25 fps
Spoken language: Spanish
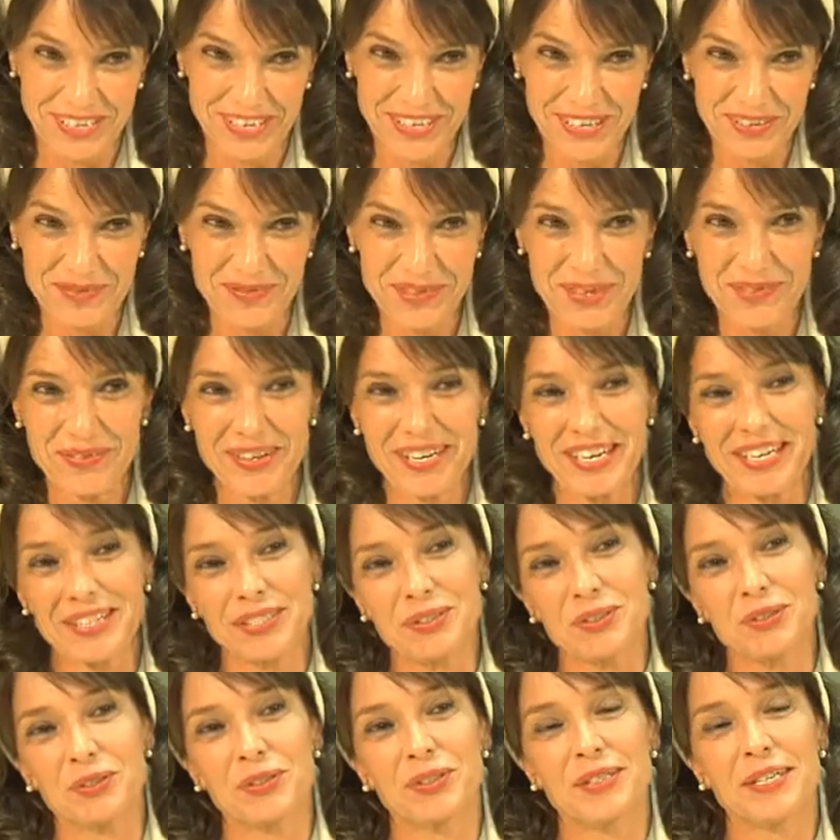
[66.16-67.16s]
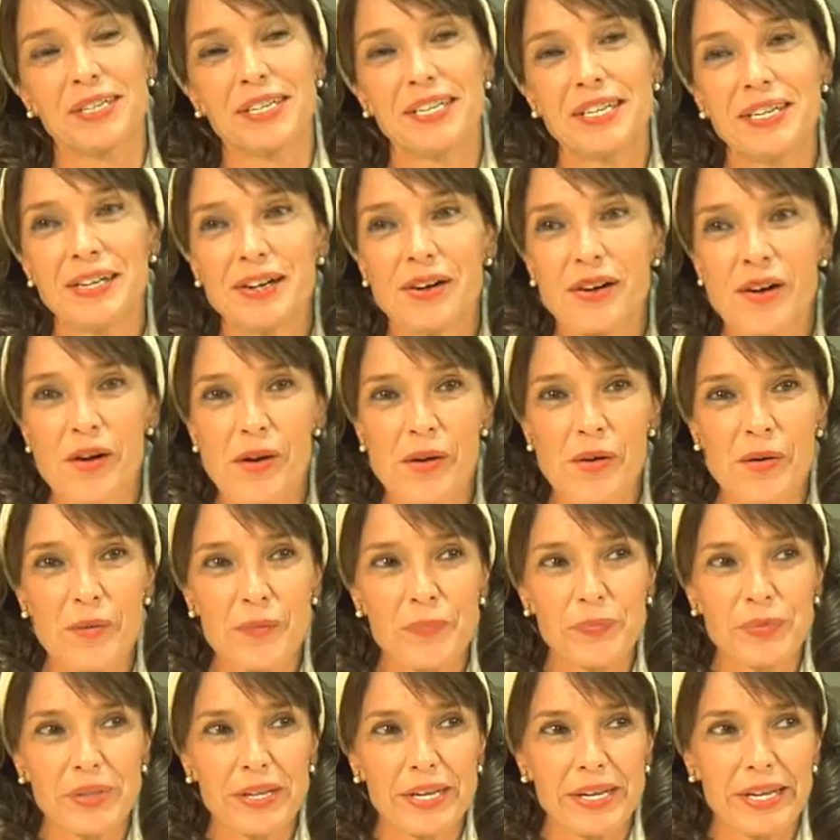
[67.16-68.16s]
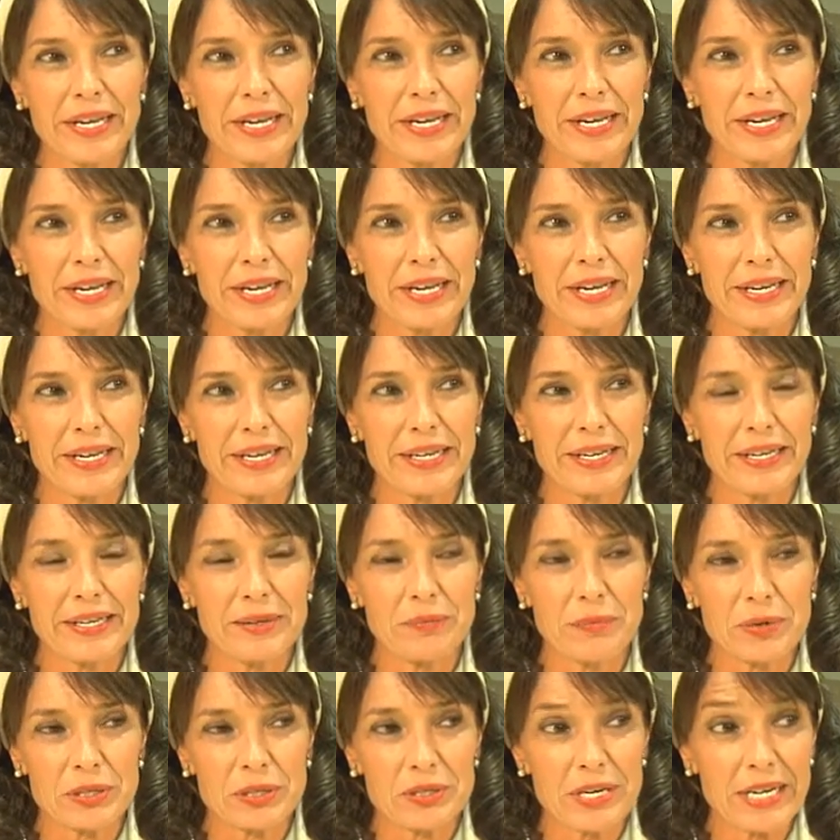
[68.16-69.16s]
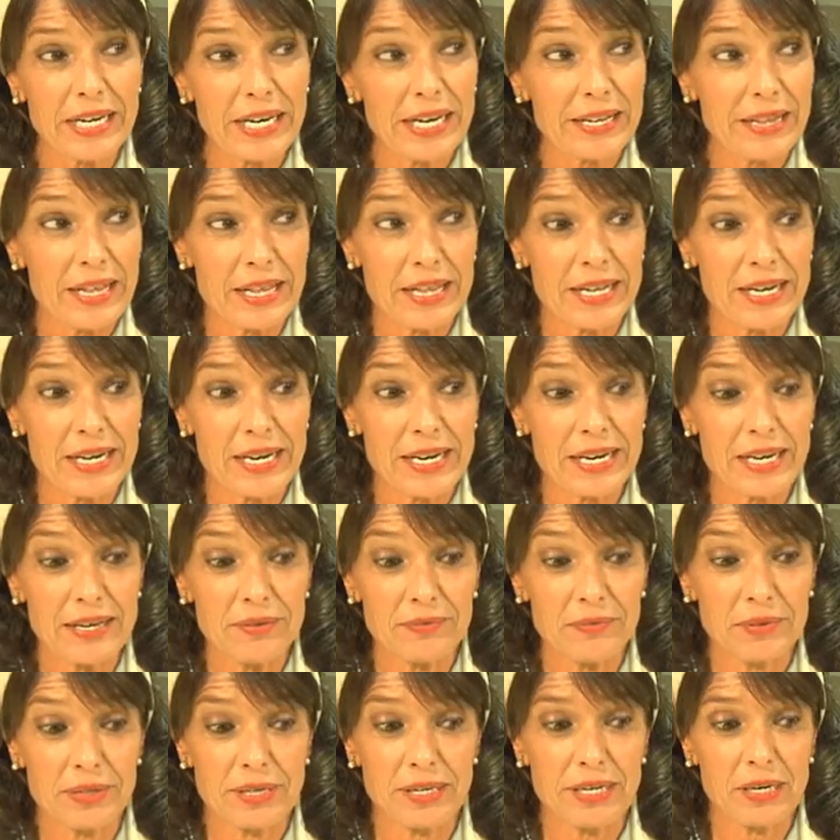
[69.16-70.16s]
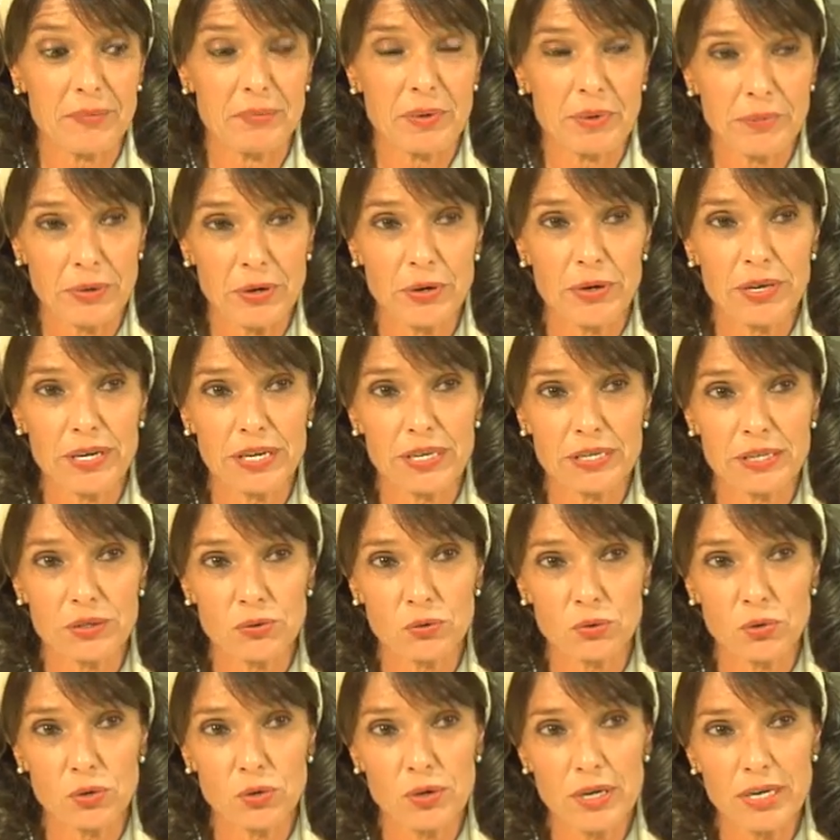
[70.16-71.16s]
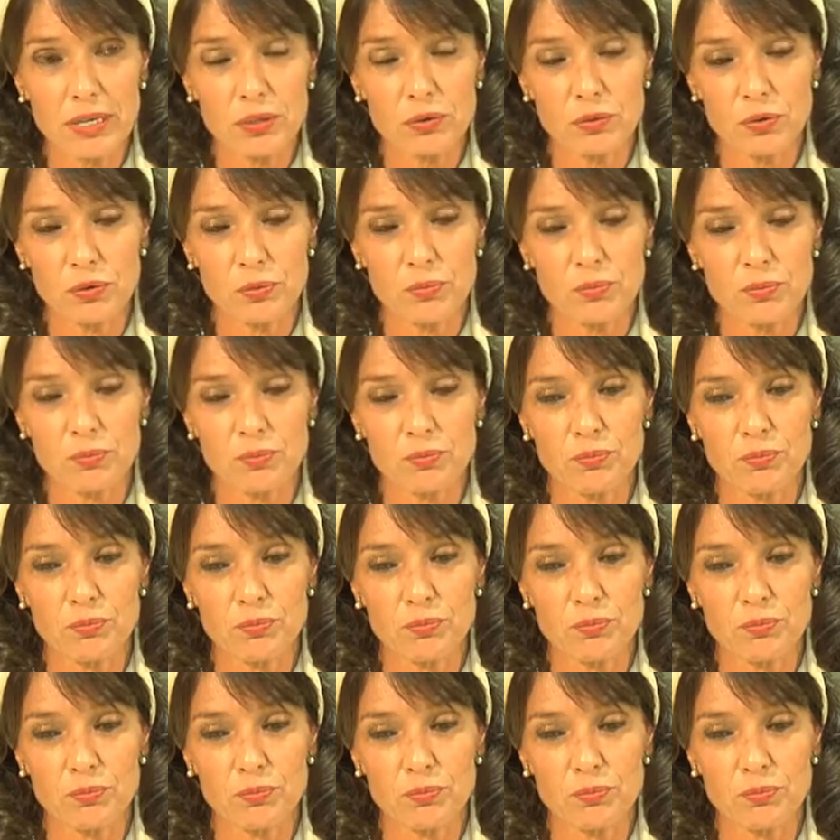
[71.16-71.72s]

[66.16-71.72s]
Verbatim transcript: del primer acto. El personaje de Adela, en el primero y en el segundo acto,